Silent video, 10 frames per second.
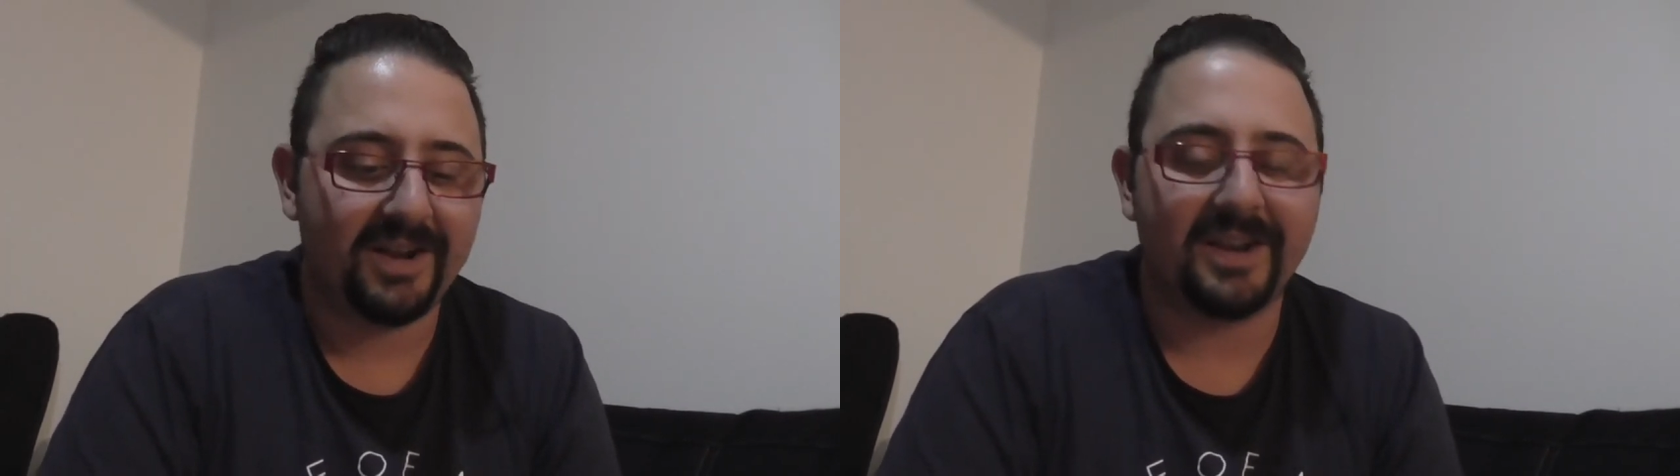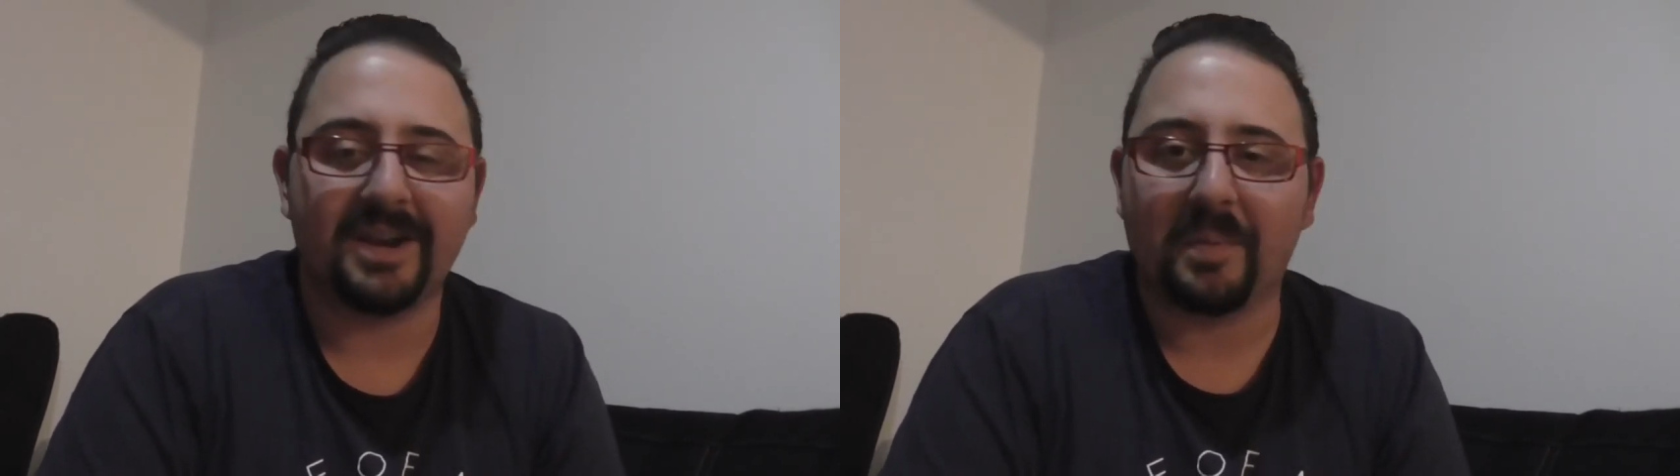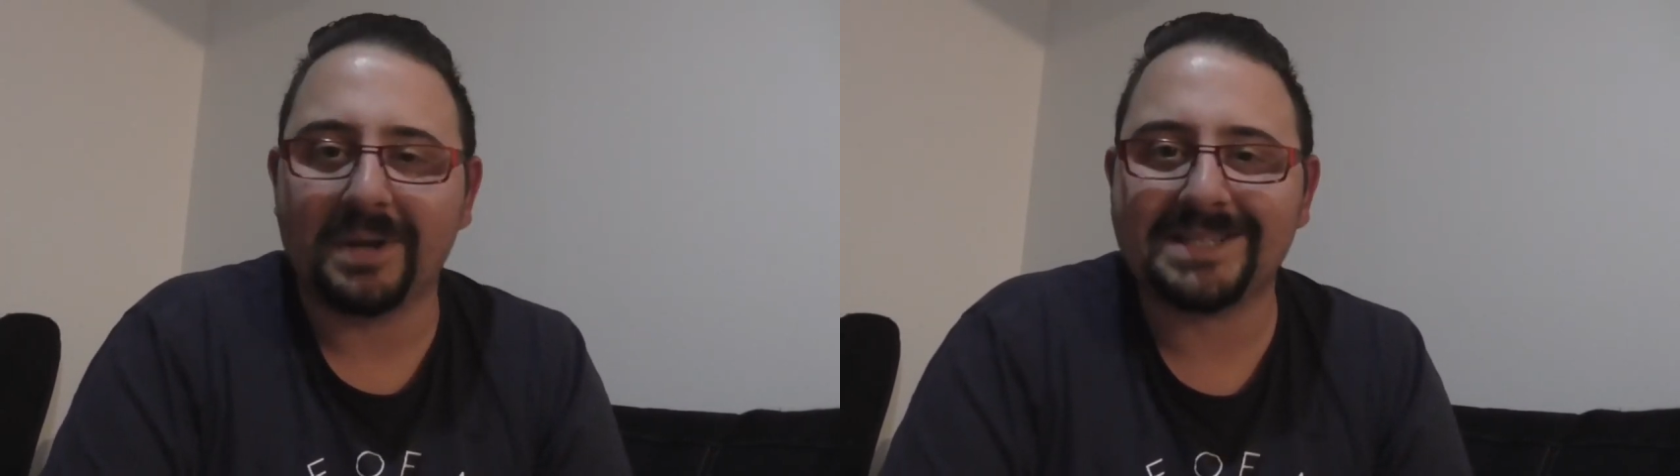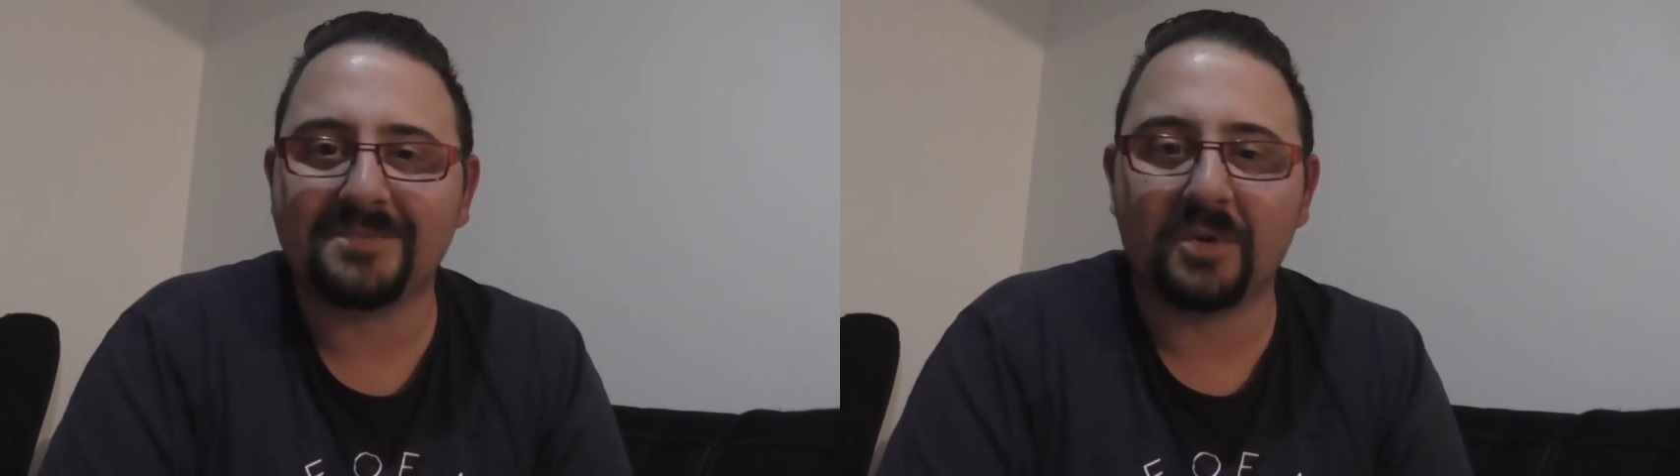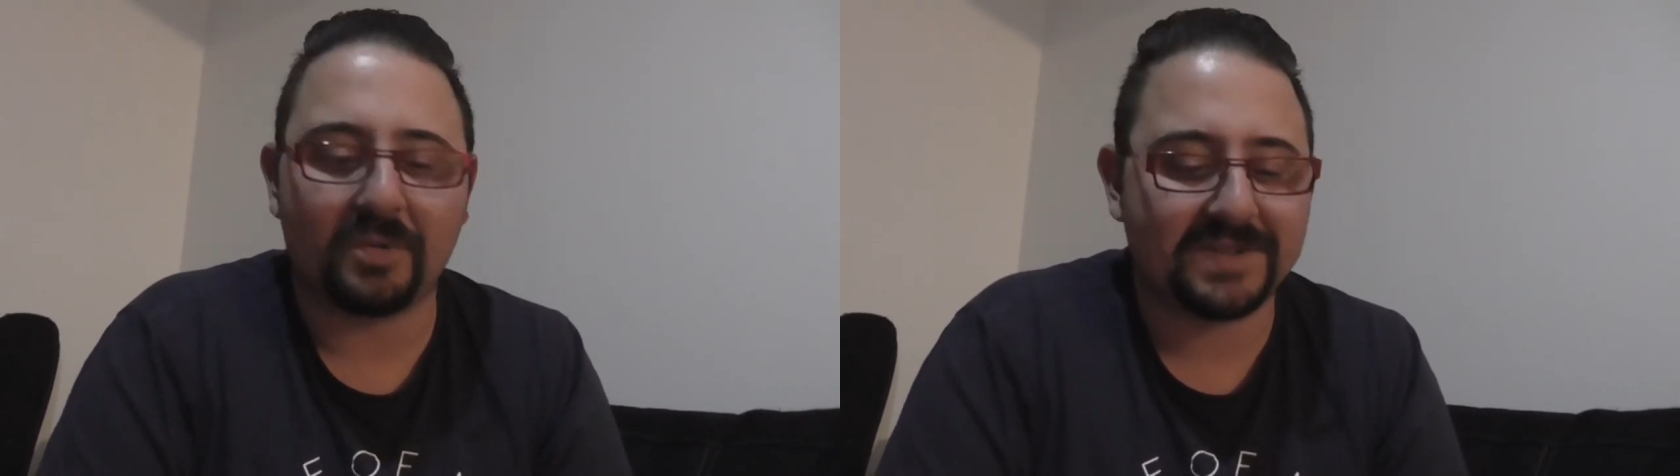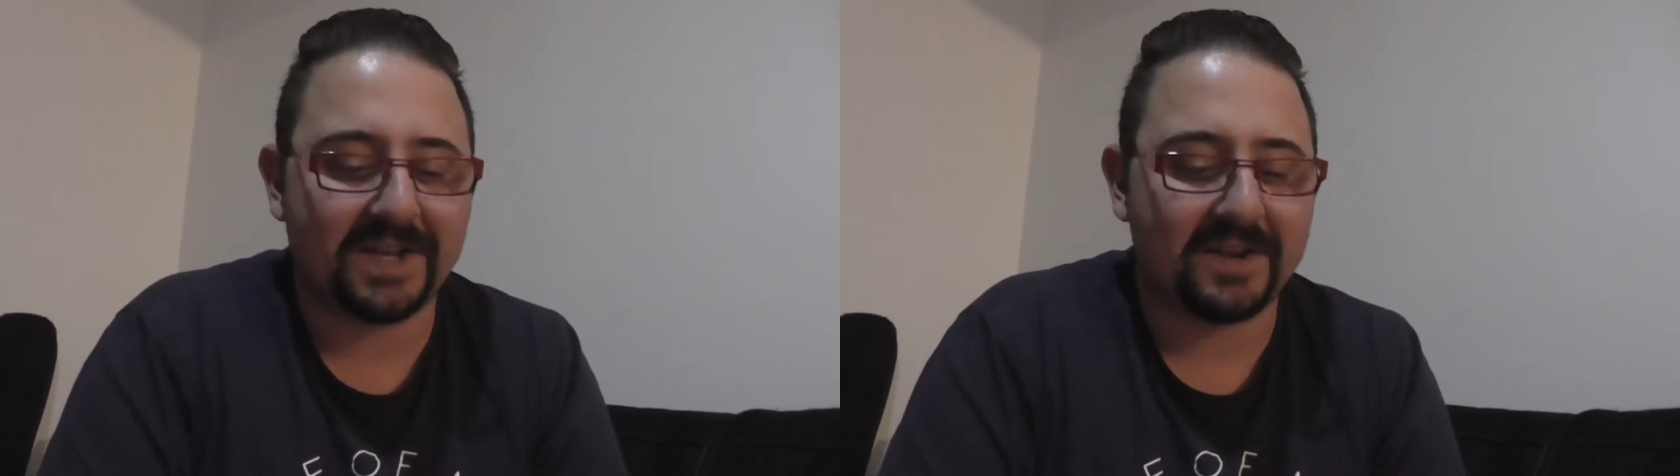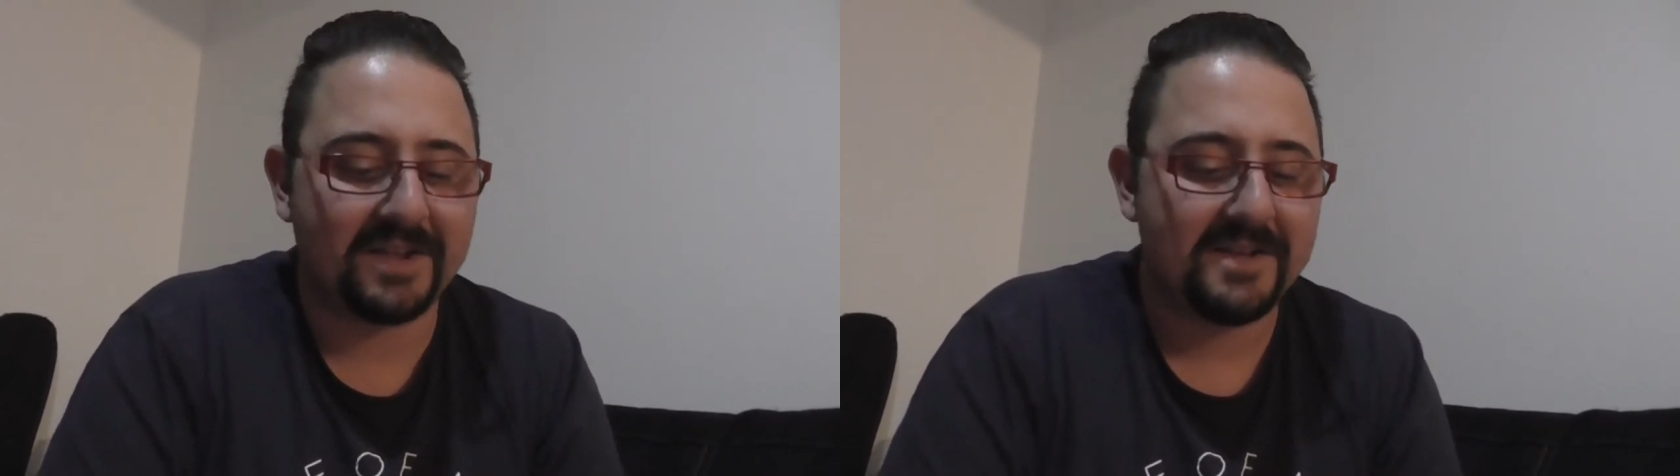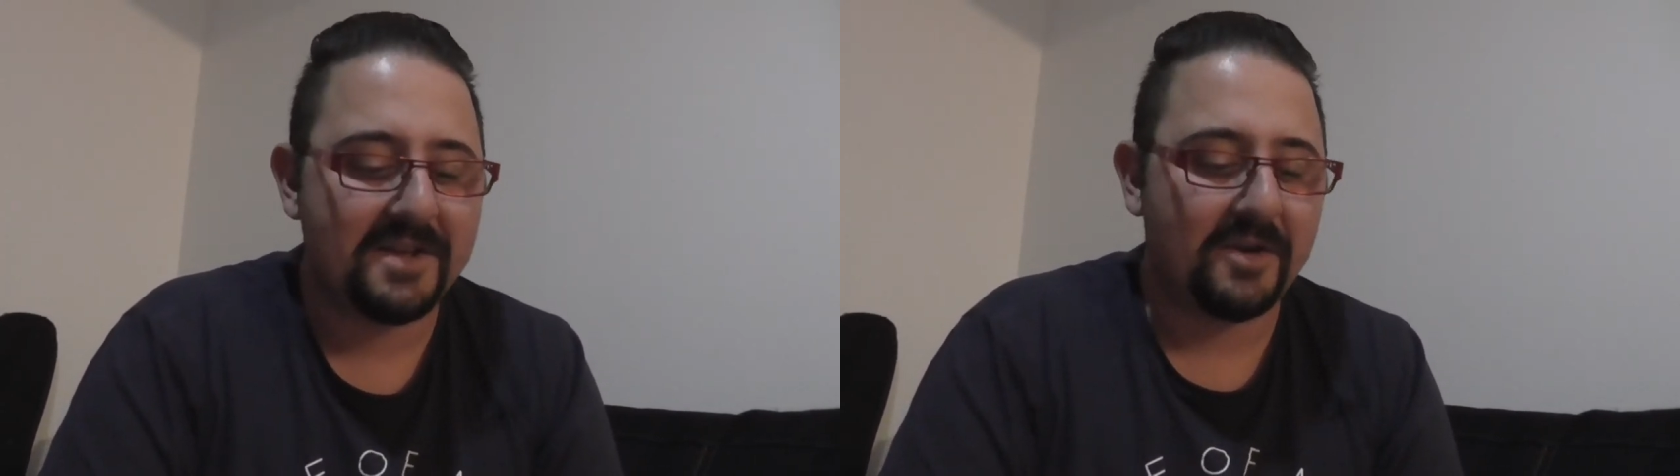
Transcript: les, principaux concernés.